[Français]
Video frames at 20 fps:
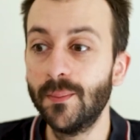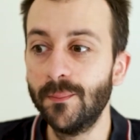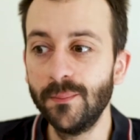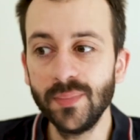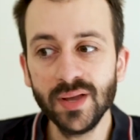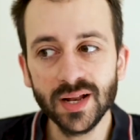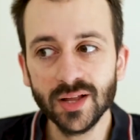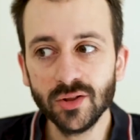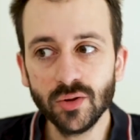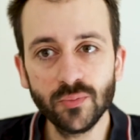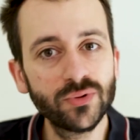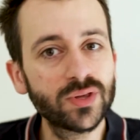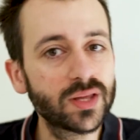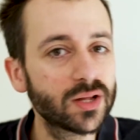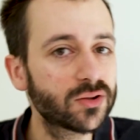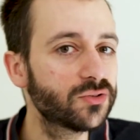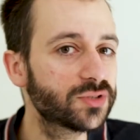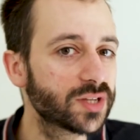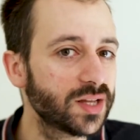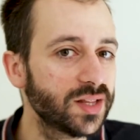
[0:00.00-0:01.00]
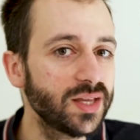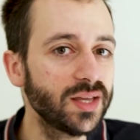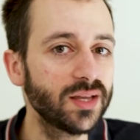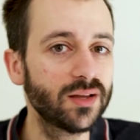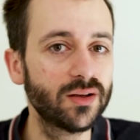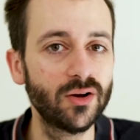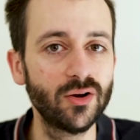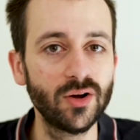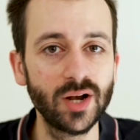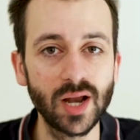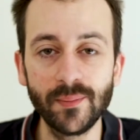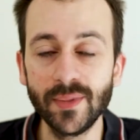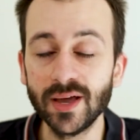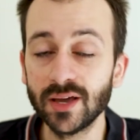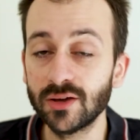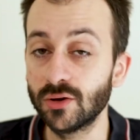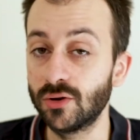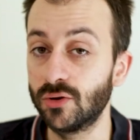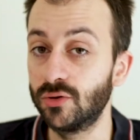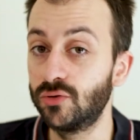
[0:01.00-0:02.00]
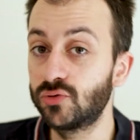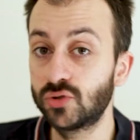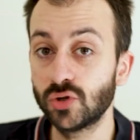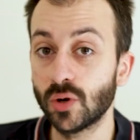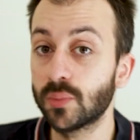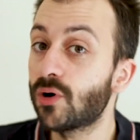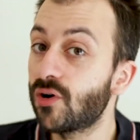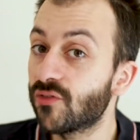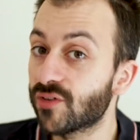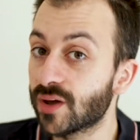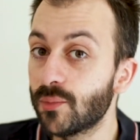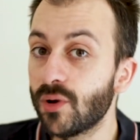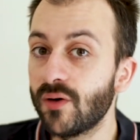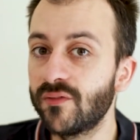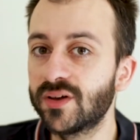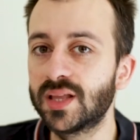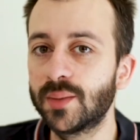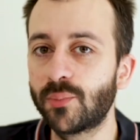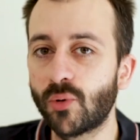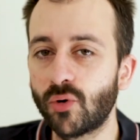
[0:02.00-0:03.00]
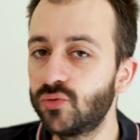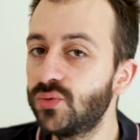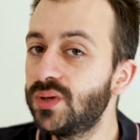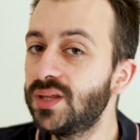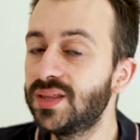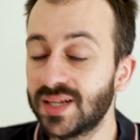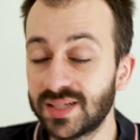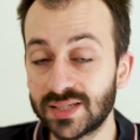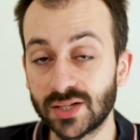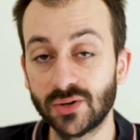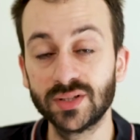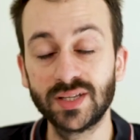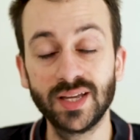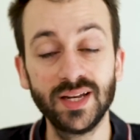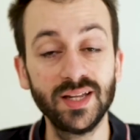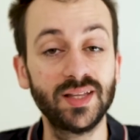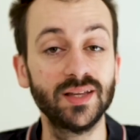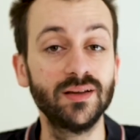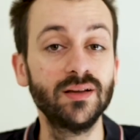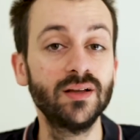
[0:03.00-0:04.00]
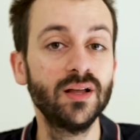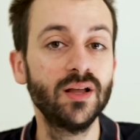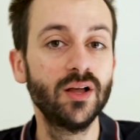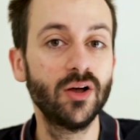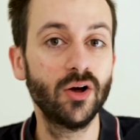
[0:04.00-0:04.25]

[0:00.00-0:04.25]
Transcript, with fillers: mais là depuis quelques années, euh, la marque nous surprend vraiment avec des produits d'excellente qualité.